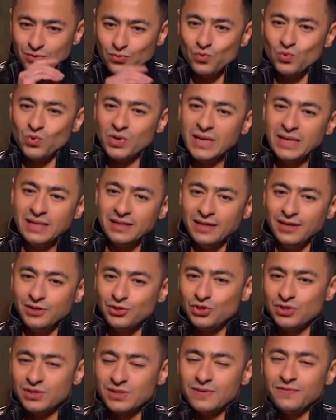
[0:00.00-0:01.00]
وجيت
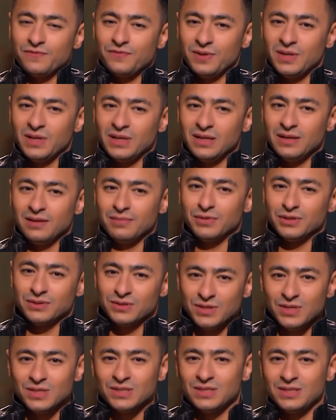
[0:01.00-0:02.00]
عشت في
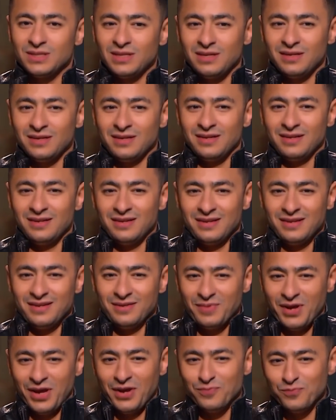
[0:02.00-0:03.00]
منطقتي اللي,
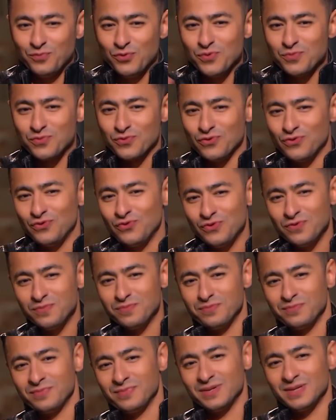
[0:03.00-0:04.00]
اللي بحبهم
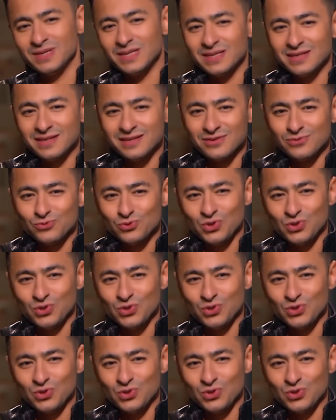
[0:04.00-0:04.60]
كلهم آه،